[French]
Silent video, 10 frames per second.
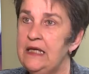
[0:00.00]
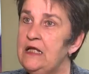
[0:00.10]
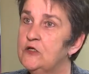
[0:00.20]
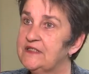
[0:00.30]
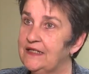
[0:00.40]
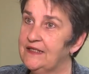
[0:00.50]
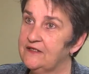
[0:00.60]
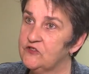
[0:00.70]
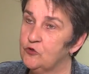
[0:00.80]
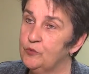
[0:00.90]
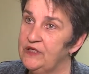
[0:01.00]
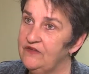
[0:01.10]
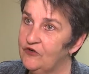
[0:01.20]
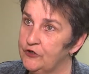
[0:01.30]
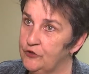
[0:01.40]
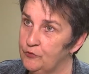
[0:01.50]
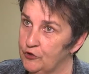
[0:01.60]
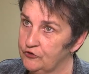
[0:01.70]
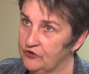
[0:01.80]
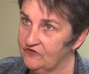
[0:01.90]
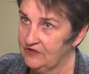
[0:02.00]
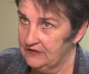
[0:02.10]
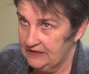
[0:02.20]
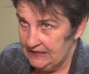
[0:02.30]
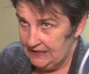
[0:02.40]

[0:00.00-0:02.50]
et le Centre d'action bénévole de Murdochville